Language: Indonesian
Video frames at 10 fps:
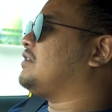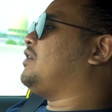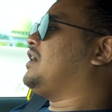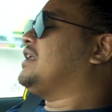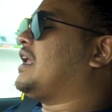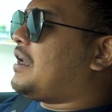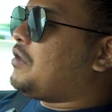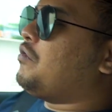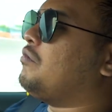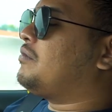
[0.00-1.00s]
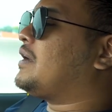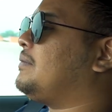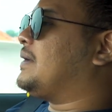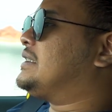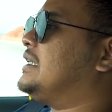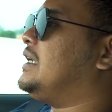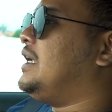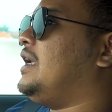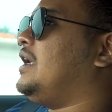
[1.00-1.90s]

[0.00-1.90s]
atau naik kendaraan umum kan pasti